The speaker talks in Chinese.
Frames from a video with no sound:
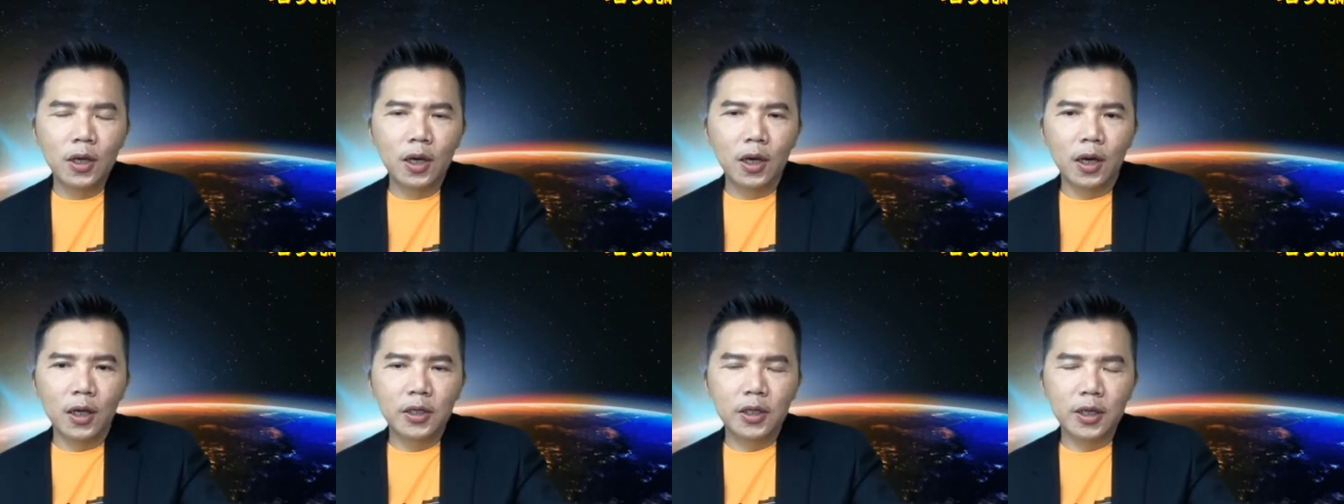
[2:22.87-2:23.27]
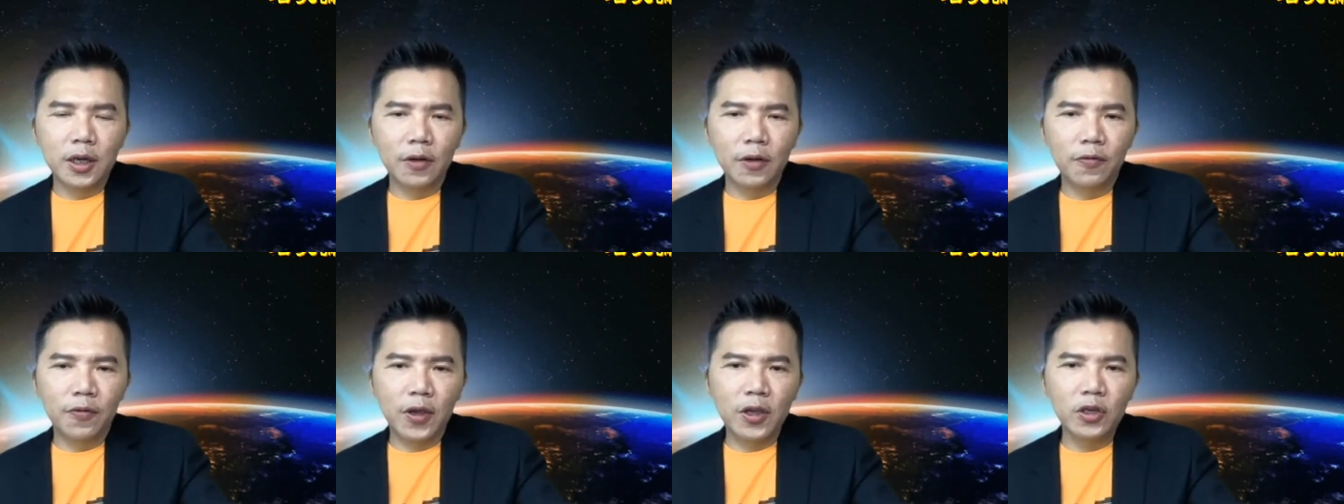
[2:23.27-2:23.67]
呃，这
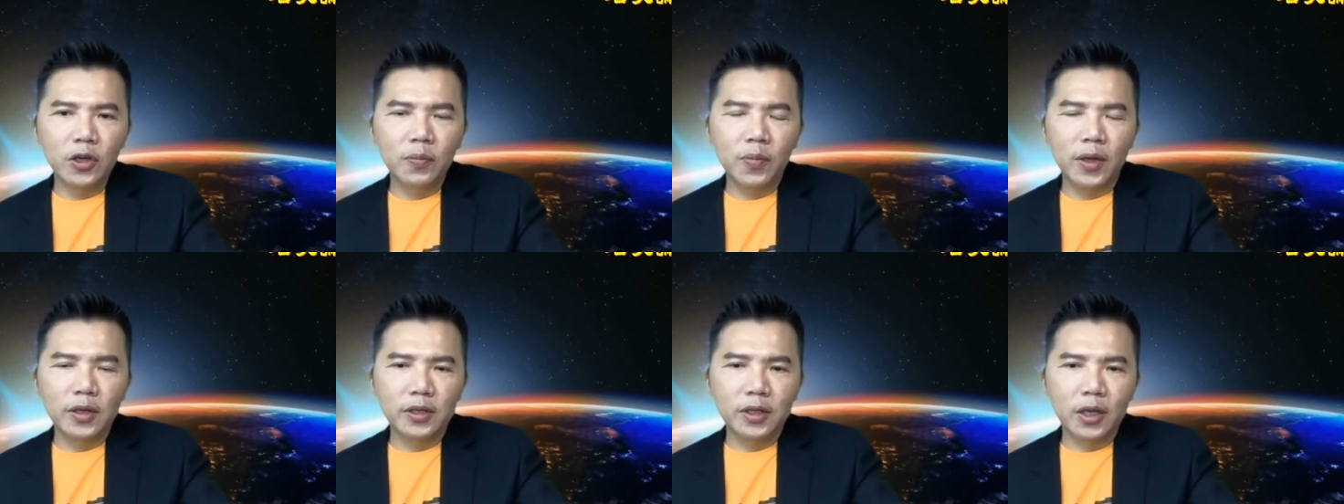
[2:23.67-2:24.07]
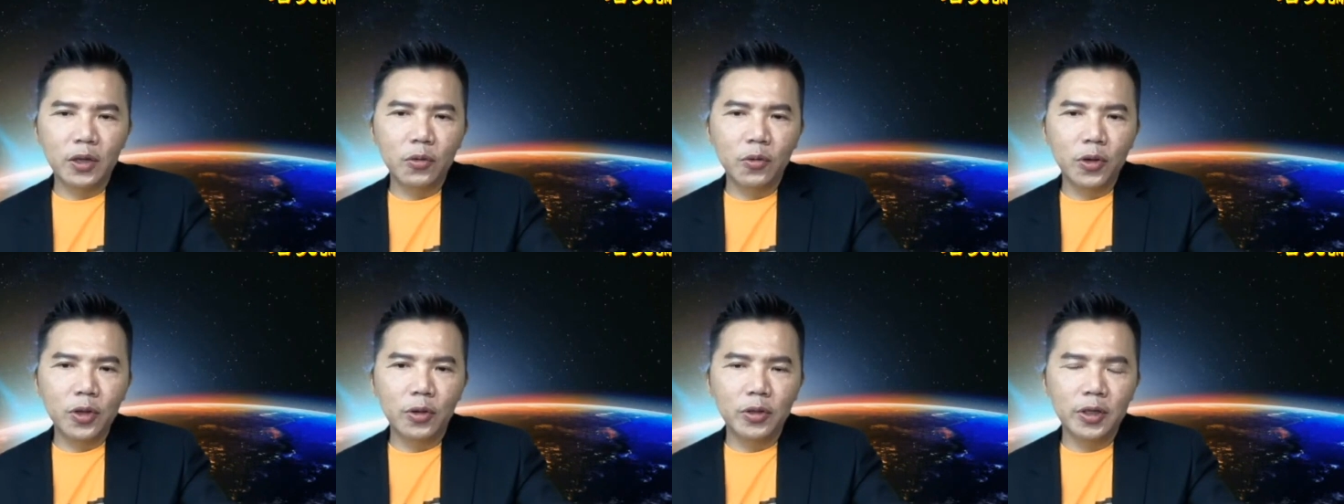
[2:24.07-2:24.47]
个非洲本身
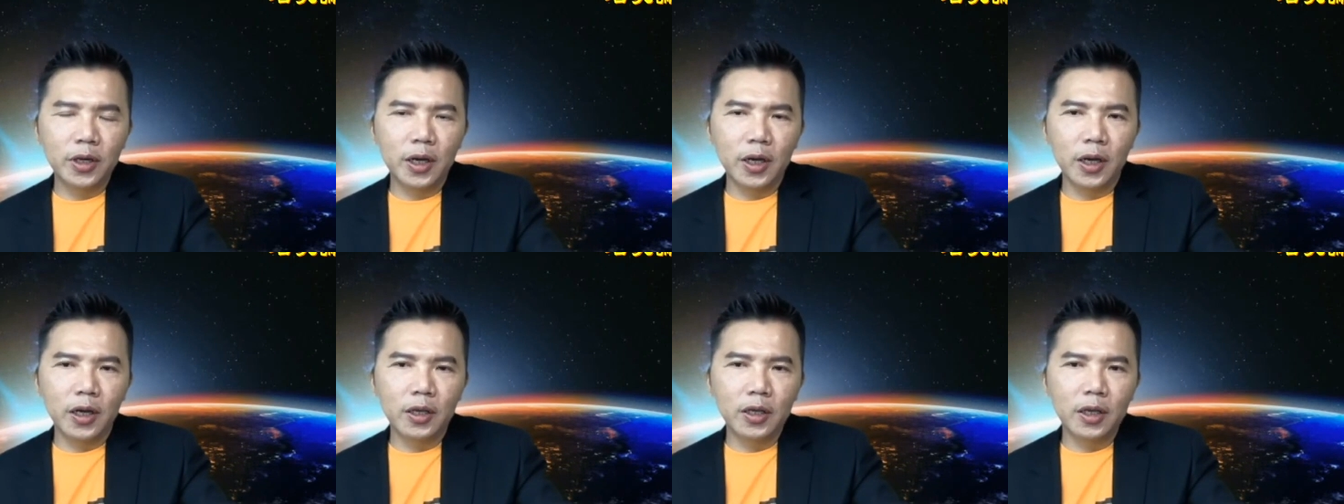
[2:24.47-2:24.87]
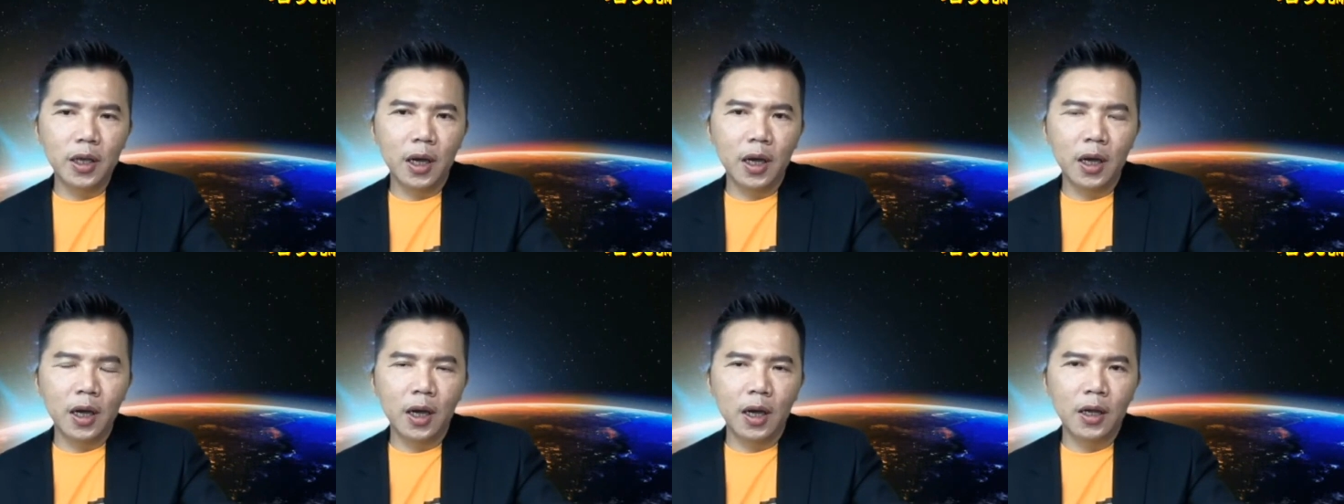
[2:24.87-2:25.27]
会有这个呃
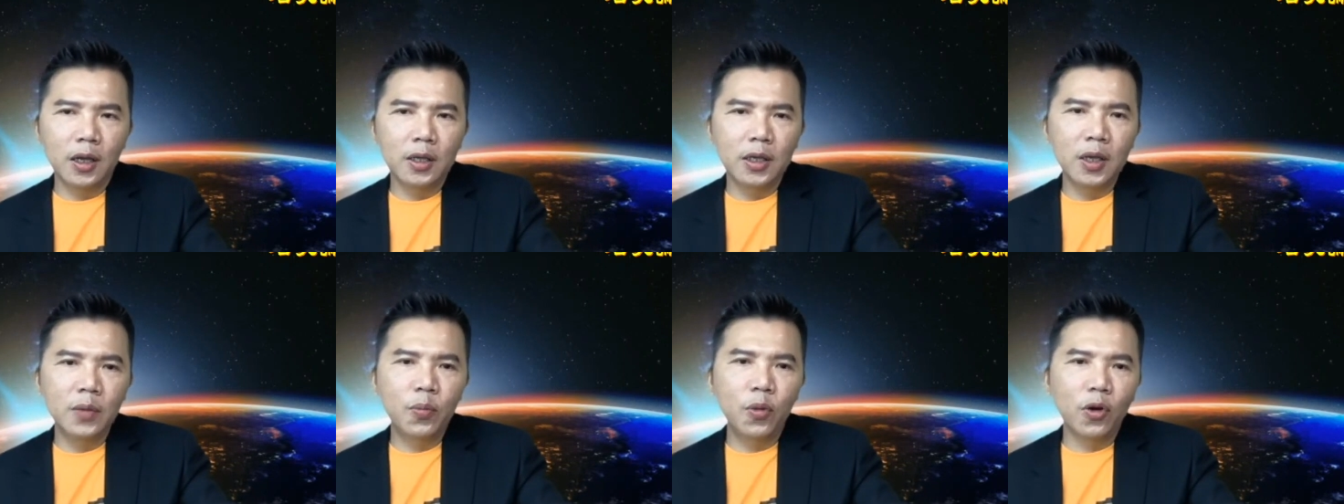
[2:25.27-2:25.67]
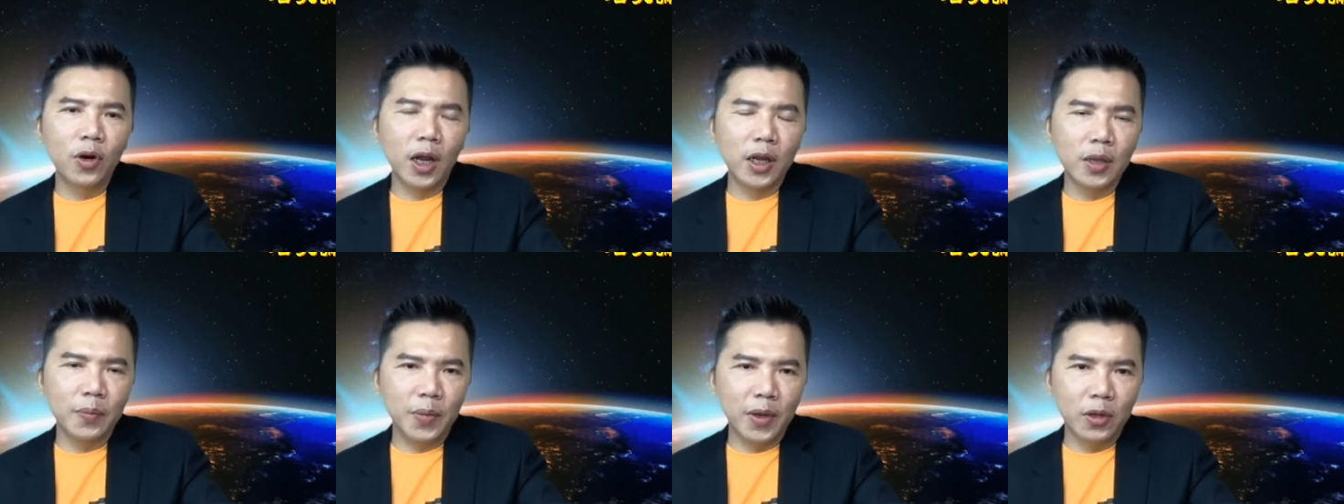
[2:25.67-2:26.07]
伊波
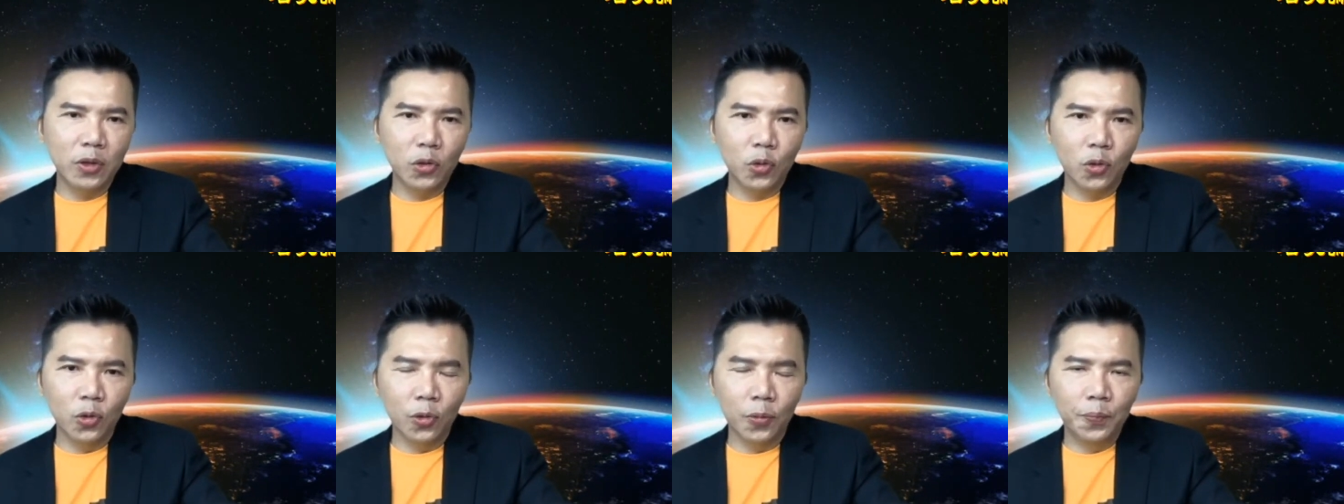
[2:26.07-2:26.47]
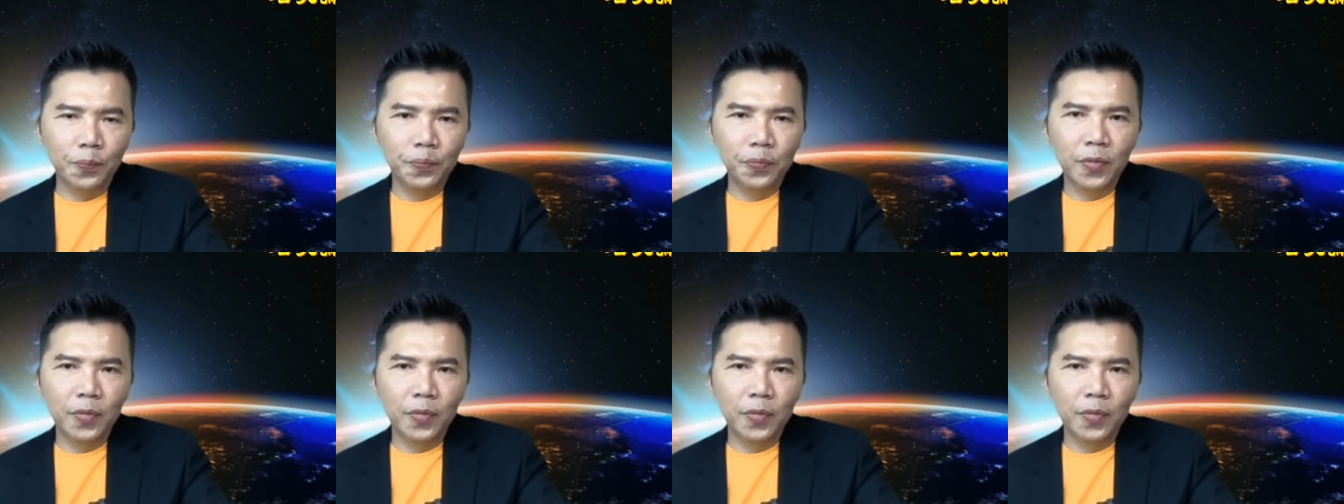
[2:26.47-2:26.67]
拉的病毒，